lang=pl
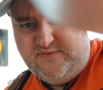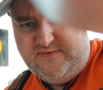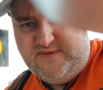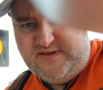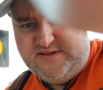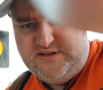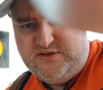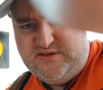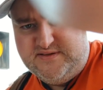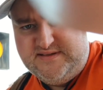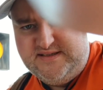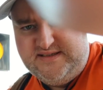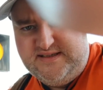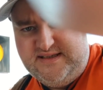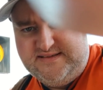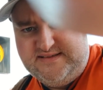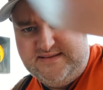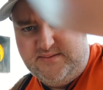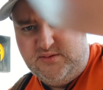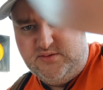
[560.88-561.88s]
w
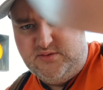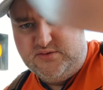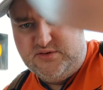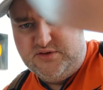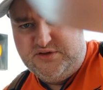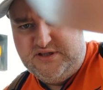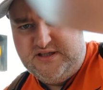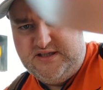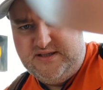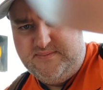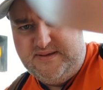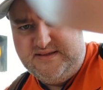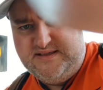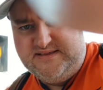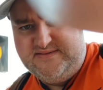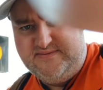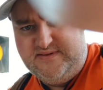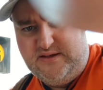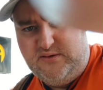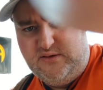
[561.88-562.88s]
2011 roku, to się chyba
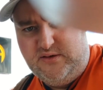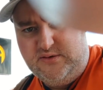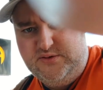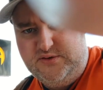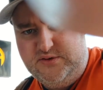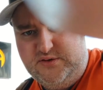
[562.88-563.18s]
nazywało